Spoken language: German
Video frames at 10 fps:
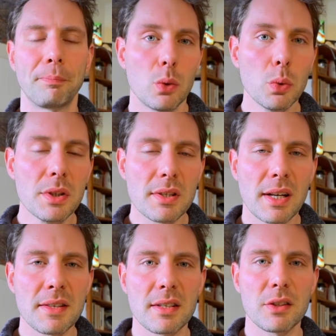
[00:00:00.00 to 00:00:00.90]
und das
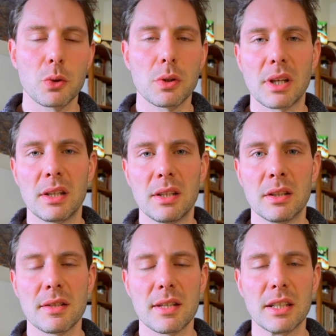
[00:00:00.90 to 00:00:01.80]
Ganze natürlich dann in
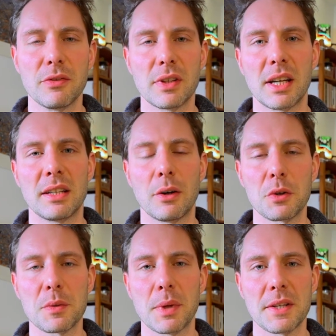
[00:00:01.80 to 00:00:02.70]
signifikanten
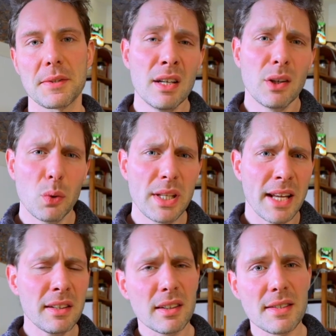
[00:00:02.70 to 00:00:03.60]
Ausmaß. Und die andere